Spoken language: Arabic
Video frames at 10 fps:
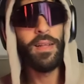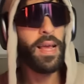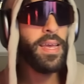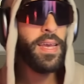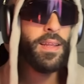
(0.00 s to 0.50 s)

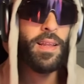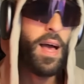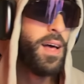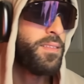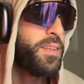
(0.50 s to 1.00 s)
العين
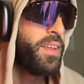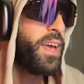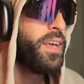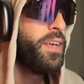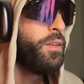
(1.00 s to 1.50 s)
الحسد
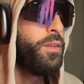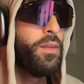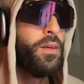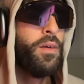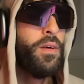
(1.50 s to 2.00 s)
كاين
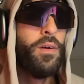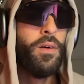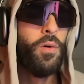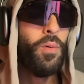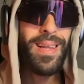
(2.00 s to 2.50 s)

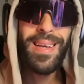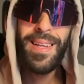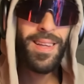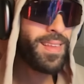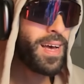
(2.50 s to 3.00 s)
ولكن
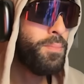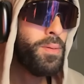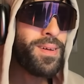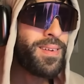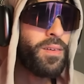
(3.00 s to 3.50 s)
صاحبي
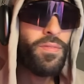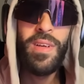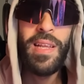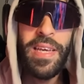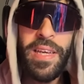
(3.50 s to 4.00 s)
باش عرفتي
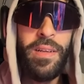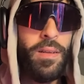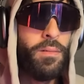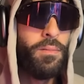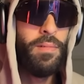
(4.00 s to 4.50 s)
العين
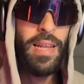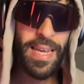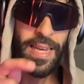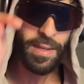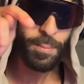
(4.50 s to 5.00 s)
العين